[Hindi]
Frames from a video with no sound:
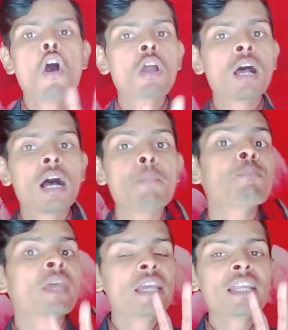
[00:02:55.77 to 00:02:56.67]
और हाँ
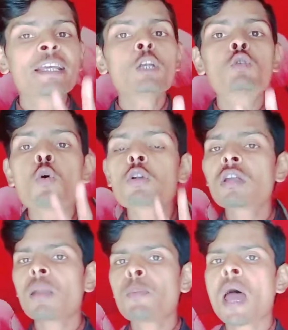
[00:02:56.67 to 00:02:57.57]
इनकी
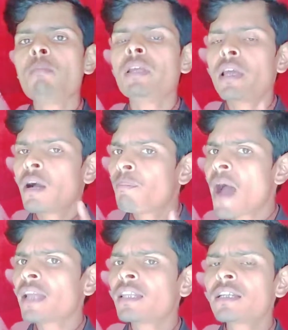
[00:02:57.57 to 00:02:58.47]
टोटल फैमिली
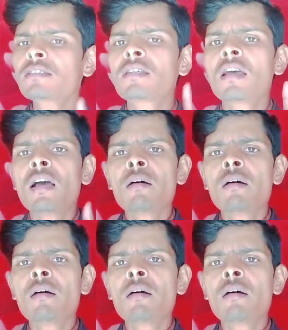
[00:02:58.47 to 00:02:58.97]
फादर्स